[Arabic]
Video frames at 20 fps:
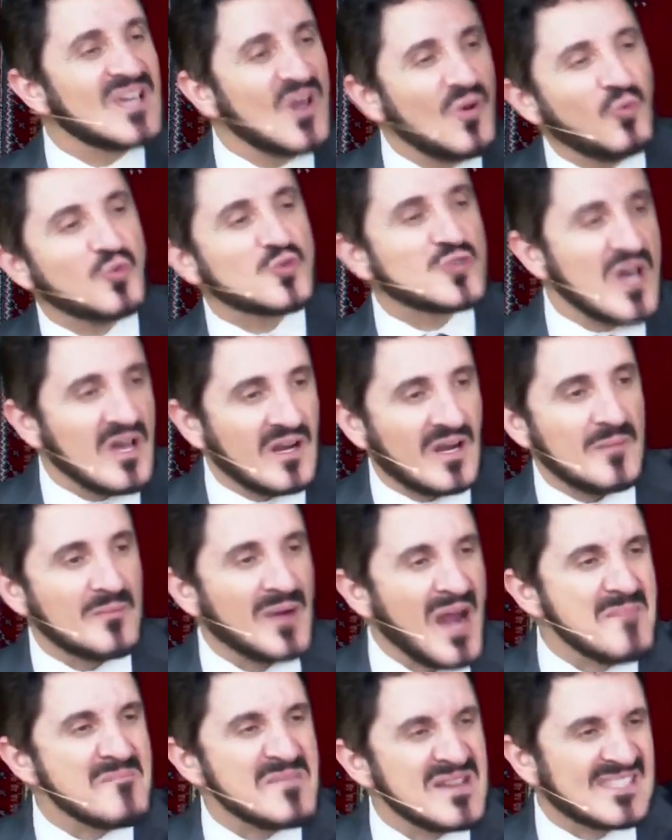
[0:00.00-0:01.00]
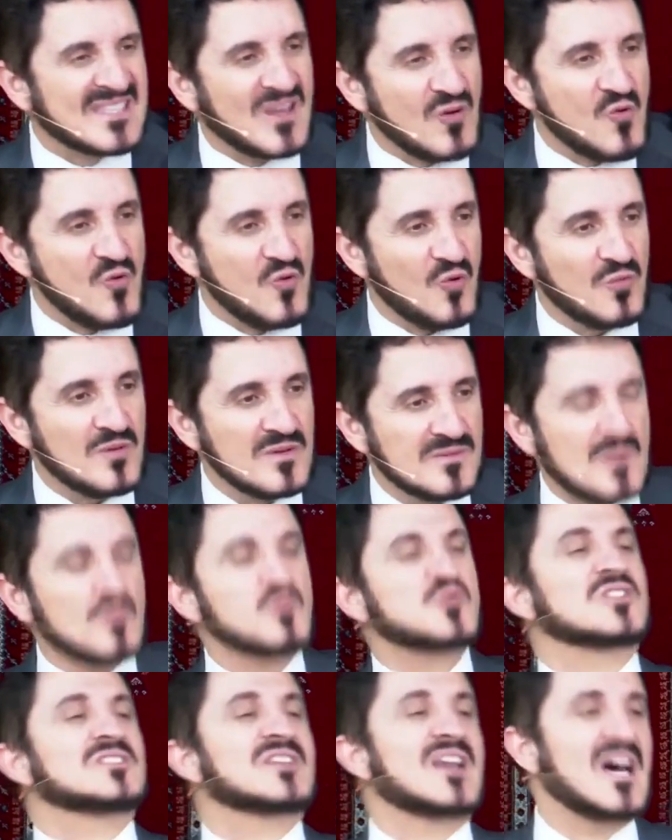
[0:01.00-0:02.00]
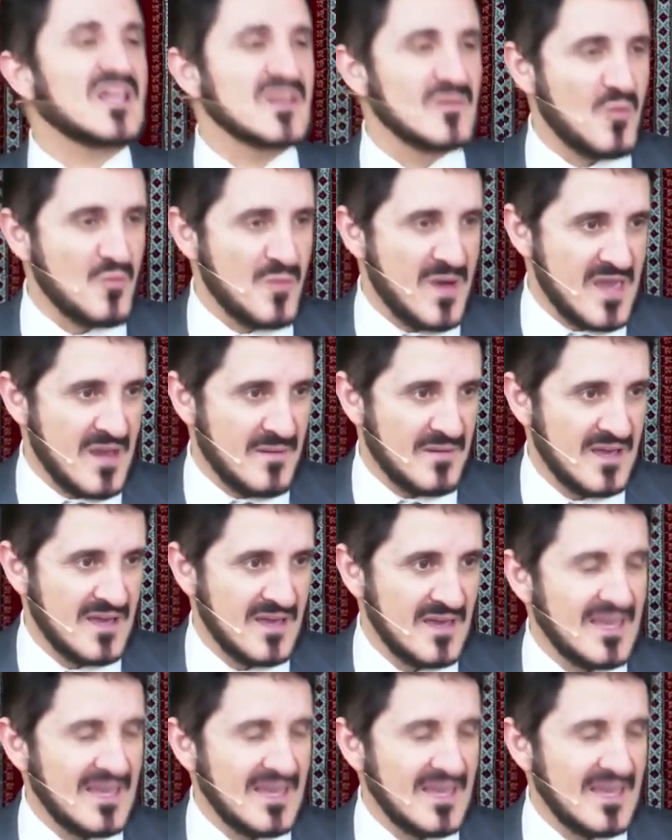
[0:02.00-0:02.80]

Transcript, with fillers: الوزاره البرايم مينستر كله سموه الصدر الاعظم هم ايام